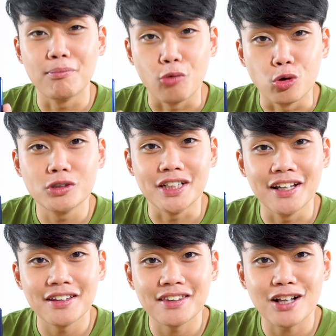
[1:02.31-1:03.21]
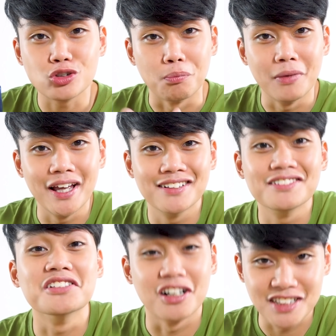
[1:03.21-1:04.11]
tầm của Note 9 đã chuẩn bị
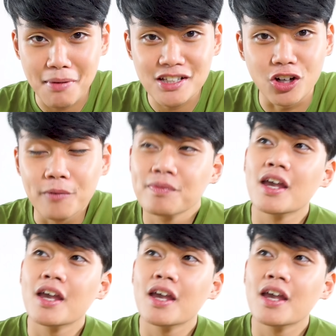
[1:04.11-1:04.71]
được ra mắt rồi